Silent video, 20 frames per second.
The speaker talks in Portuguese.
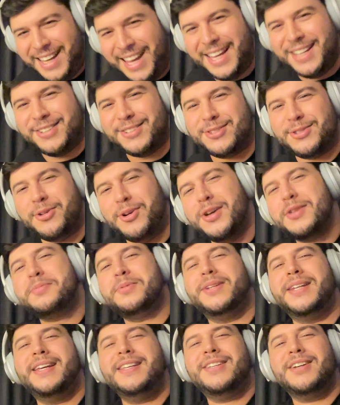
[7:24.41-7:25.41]
É isso.
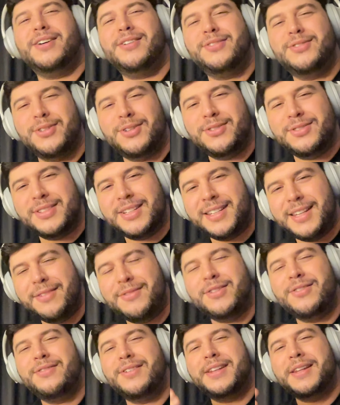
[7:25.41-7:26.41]
Correspondente Áureo Souza
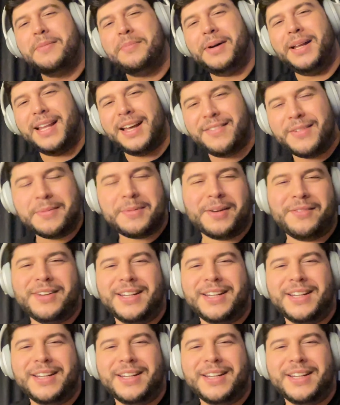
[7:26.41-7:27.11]
devolvendo a palavra para